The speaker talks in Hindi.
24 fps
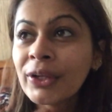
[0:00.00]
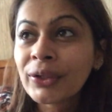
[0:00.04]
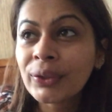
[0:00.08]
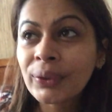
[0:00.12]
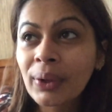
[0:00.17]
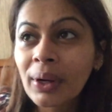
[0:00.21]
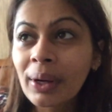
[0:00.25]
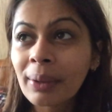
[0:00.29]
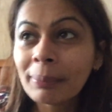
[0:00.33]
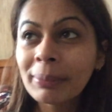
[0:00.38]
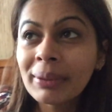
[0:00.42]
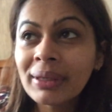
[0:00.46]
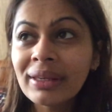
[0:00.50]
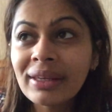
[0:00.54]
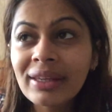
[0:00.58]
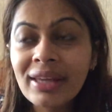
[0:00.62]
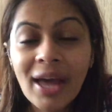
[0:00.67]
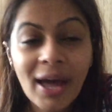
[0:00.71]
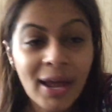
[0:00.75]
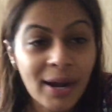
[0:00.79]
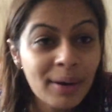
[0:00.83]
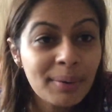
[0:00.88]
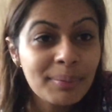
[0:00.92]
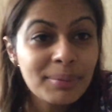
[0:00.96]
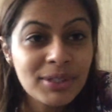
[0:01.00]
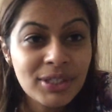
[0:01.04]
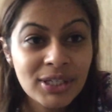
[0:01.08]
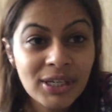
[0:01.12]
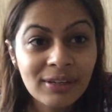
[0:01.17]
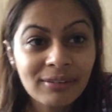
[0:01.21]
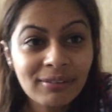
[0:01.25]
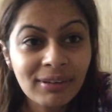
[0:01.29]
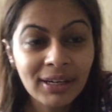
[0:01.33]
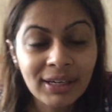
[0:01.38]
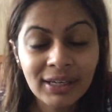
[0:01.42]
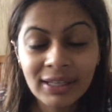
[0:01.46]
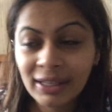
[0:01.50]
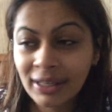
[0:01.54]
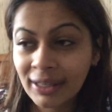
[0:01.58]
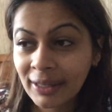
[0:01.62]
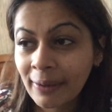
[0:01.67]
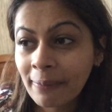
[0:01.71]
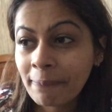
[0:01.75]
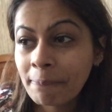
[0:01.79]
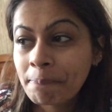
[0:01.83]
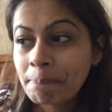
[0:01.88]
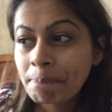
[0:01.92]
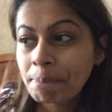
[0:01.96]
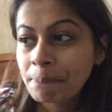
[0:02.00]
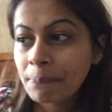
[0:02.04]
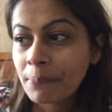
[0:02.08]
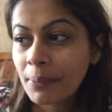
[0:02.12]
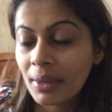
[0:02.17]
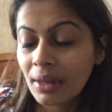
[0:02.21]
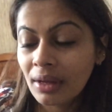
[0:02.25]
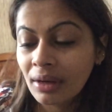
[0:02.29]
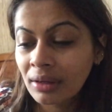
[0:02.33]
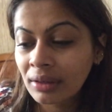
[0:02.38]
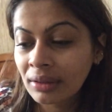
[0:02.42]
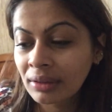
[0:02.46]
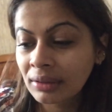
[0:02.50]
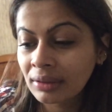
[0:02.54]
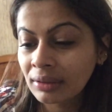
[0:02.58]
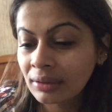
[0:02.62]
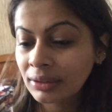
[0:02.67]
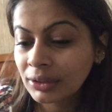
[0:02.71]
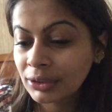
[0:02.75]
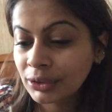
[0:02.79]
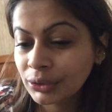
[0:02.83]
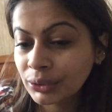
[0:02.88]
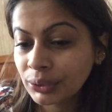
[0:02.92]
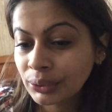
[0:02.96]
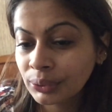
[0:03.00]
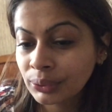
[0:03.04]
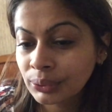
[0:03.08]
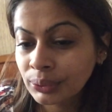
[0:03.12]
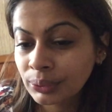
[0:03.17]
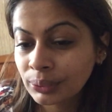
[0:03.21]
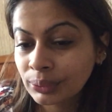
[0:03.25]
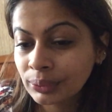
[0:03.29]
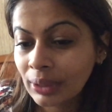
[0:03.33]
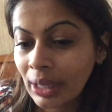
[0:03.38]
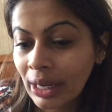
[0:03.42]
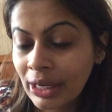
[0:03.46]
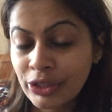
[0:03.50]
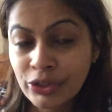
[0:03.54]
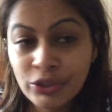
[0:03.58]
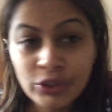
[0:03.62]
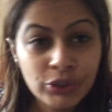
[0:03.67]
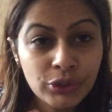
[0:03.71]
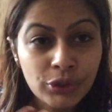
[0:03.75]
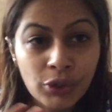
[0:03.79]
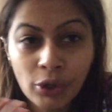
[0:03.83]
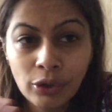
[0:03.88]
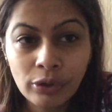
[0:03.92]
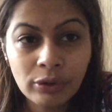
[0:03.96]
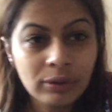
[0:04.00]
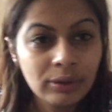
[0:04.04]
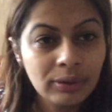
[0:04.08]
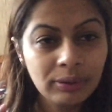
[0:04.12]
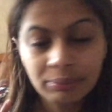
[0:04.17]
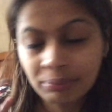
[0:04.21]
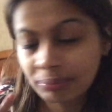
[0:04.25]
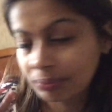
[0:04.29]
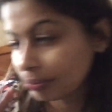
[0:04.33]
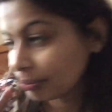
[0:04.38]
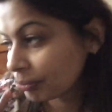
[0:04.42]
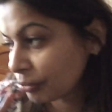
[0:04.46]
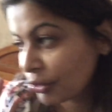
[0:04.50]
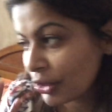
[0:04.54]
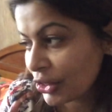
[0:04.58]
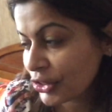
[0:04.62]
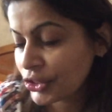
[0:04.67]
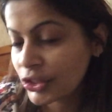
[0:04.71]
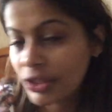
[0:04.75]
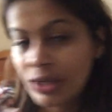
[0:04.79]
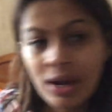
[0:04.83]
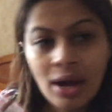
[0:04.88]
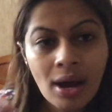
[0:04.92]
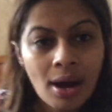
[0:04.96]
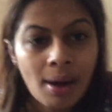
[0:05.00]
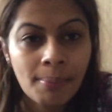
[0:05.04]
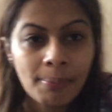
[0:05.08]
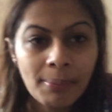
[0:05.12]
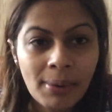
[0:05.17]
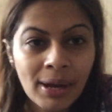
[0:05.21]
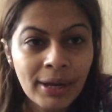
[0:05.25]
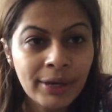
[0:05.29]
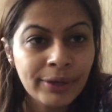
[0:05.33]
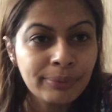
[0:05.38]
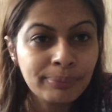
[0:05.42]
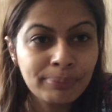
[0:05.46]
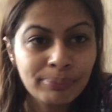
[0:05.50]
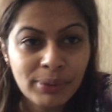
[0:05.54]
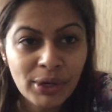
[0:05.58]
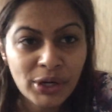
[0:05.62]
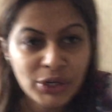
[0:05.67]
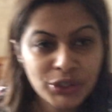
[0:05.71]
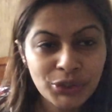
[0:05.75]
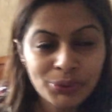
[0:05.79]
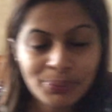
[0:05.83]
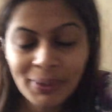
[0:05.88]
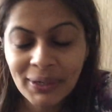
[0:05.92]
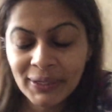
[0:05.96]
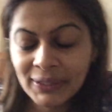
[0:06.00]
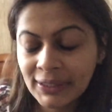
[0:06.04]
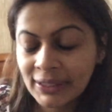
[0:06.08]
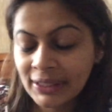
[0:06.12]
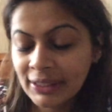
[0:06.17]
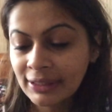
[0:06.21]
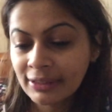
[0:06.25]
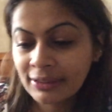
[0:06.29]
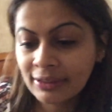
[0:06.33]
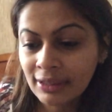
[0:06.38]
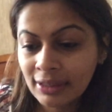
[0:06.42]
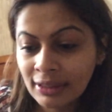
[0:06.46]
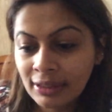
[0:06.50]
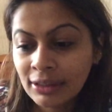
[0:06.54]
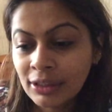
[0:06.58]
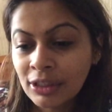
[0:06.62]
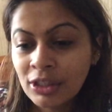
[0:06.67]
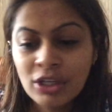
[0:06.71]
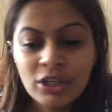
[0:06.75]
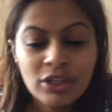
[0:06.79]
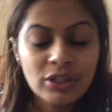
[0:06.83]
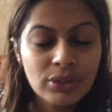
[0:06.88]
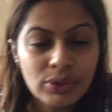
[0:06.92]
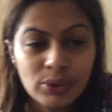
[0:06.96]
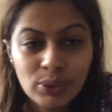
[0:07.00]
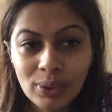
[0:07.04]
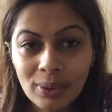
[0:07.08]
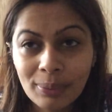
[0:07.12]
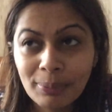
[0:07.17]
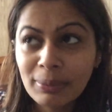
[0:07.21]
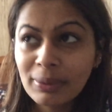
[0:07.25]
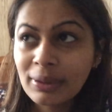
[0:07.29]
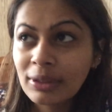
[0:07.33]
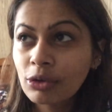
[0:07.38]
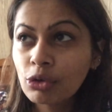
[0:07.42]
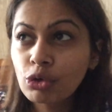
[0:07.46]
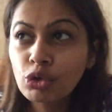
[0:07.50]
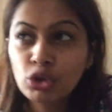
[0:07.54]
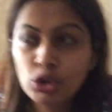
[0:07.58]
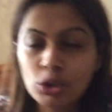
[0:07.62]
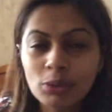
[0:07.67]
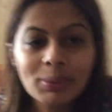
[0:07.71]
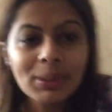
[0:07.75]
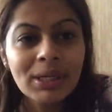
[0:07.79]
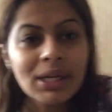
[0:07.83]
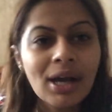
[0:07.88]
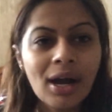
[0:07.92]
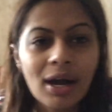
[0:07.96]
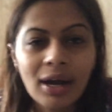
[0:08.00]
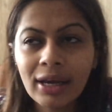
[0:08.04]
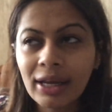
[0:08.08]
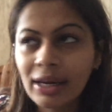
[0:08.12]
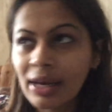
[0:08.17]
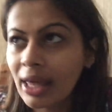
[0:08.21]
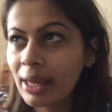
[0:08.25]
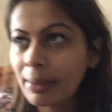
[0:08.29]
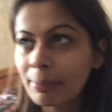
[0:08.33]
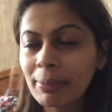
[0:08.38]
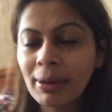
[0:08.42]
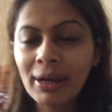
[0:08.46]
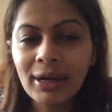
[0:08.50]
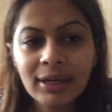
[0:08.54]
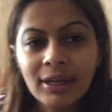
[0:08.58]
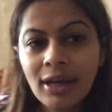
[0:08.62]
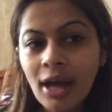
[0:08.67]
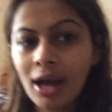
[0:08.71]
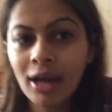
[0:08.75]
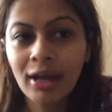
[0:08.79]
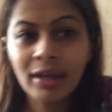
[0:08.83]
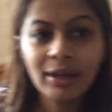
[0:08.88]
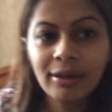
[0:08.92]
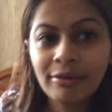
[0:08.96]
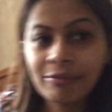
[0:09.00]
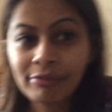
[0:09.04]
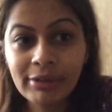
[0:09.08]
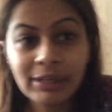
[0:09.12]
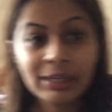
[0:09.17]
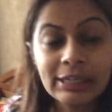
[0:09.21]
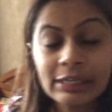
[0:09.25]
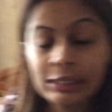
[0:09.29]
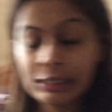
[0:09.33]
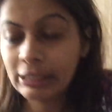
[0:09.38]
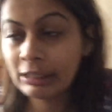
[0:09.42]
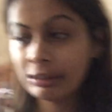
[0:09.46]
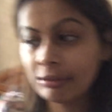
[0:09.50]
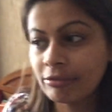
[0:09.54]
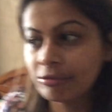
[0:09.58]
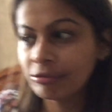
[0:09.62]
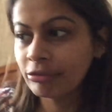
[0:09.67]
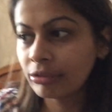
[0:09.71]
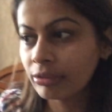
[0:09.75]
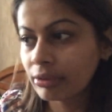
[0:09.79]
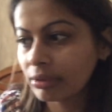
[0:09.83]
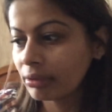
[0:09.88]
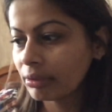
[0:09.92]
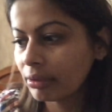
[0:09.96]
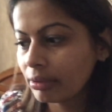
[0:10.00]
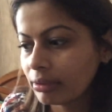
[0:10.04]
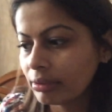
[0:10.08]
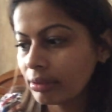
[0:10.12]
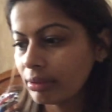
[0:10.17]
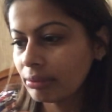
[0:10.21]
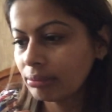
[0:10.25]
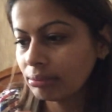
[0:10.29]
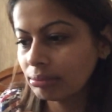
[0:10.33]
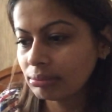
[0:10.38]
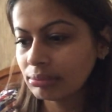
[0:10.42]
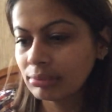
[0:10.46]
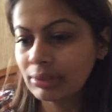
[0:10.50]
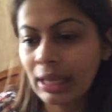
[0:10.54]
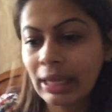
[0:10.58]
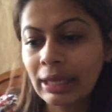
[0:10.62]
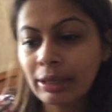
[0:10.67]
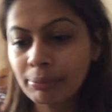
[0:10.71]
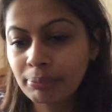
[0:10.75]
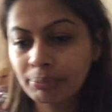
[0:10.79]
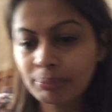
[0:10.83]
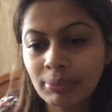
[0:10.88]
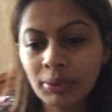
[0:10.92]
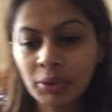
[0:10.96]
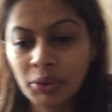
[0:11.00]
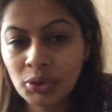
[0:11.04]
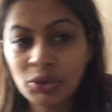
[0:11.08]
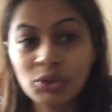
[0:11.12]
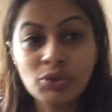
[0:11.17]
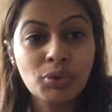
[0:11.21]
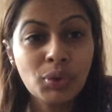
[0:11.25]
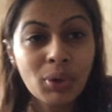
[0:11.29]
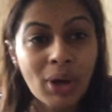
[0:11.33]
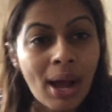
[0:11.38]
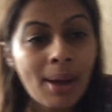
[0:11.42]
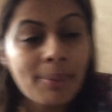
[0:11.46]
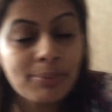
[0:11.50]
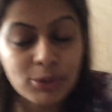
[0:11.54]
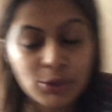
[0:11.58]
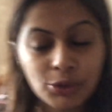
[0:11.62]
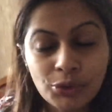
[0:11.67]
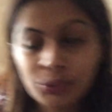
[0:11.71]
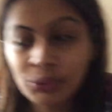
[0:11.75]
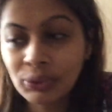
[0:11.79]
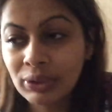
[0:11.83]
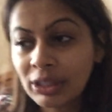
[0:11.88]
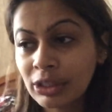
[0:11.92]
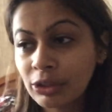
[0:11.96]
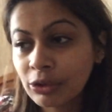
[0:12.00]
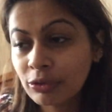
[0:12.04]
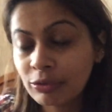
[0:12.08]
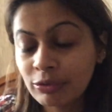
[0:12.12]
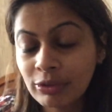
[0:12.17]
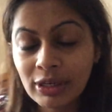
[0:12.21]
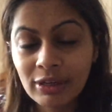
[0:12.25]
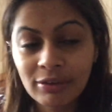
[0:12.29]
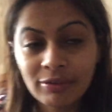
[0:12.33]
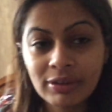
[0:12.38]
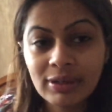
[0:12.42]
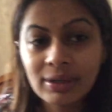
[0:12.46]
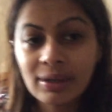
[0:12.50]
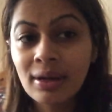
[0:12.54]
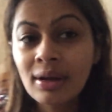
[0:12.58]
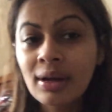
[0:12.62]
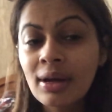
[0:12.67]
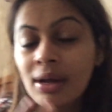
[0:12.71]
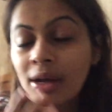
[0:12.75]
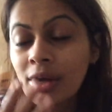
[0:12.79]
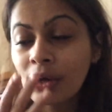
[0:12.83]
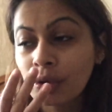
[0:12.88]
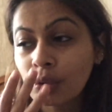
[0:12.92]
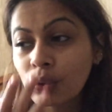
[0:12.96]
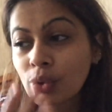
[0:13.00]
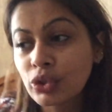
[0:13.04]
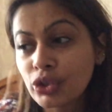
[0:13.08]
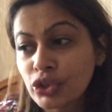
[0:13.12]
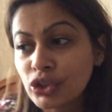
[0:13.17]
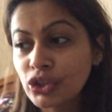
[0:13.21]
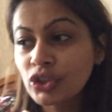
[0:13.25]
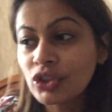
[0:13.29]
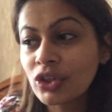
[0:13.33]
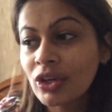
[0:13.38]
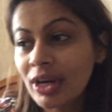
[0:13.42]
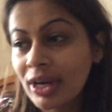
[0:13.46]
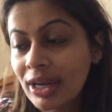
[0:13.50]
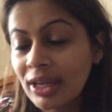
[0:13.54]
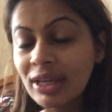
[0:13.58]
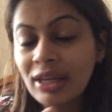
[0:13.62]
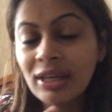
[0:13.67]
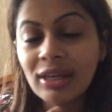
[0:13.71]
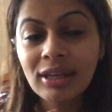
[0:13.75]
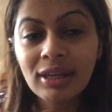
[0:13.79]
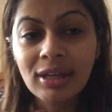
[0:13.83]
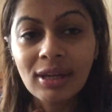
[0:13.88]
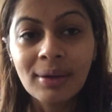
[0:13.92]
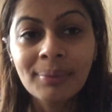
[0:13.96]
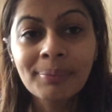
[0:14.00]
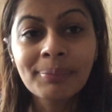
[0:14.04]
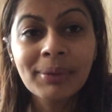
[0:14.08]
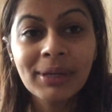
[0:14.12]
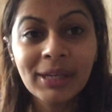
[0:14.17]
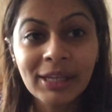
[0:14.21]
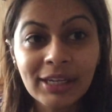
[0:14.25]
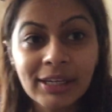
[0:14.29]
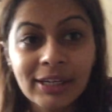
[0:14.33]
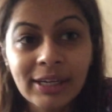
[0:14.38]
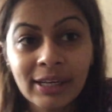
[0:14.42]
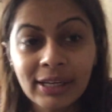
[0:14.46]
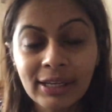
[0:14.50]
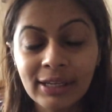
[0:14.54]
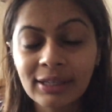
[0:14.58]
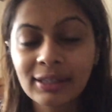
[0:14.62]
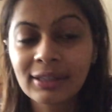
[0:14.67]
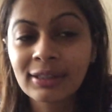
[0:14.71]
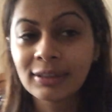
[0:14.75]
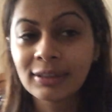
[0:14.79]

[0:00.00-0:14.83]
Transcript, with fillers: तो अभी ग्यारह बजने वाले हैं सो आई जस्ट गॉट फ्रेशन अप आई ब्रश माई टीथ या सो अभी कुछ भी खा के लाइक ब्रेड खा के वी लीव लाइक बिकॉज वो काम ज़रूरी है तो फटाफट कोशिश रहेगी कि हम निकलें